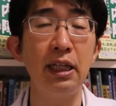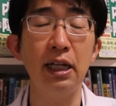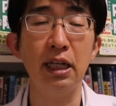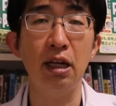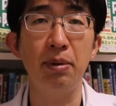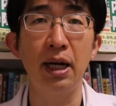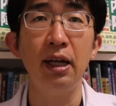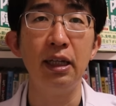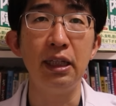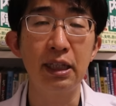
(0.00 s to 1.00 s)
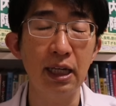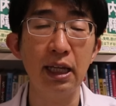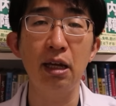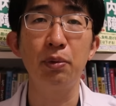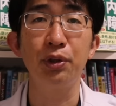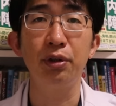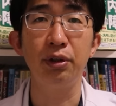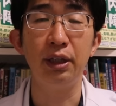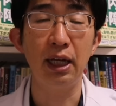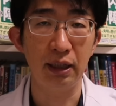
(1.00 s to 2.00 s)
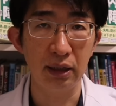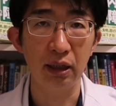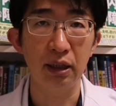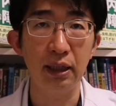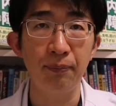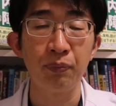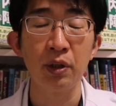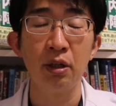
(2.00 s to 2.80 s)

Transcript: いなければいけないものなんですね。